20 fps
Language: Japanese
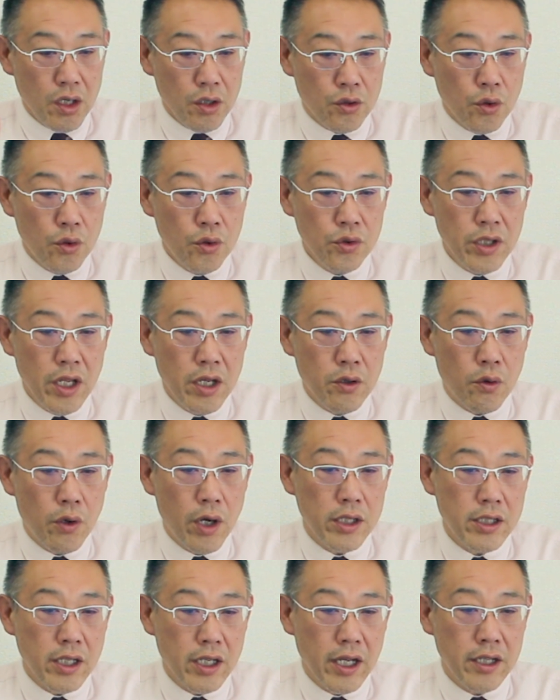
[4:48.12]
当然小
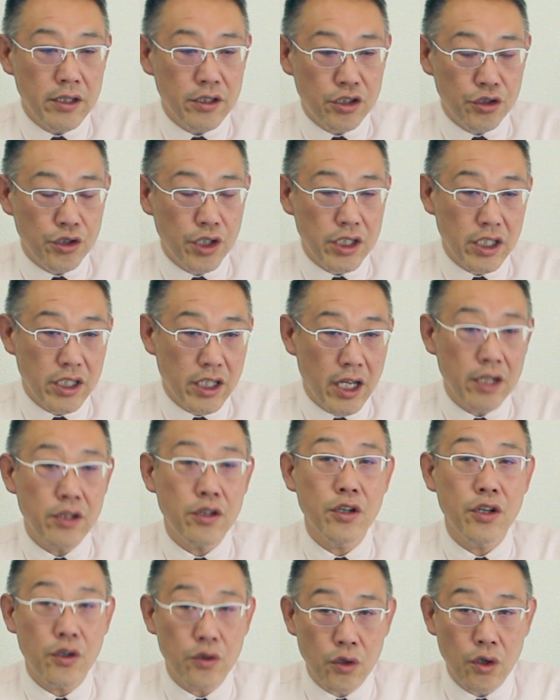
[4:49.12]
型犬、中型犬
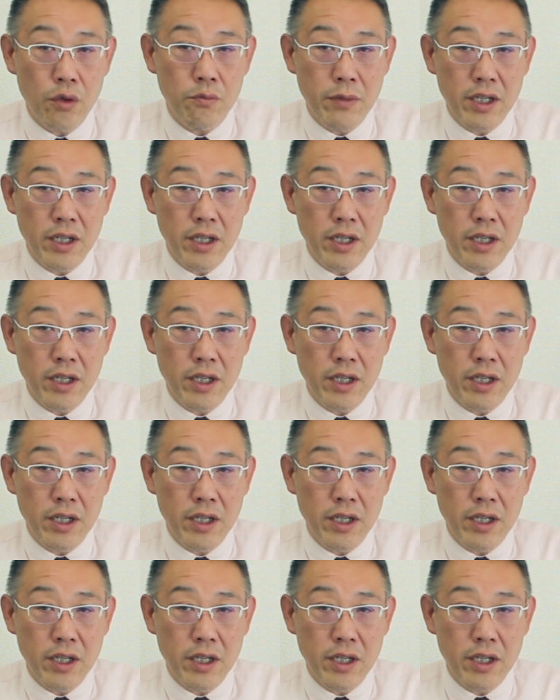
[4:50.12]
ということ、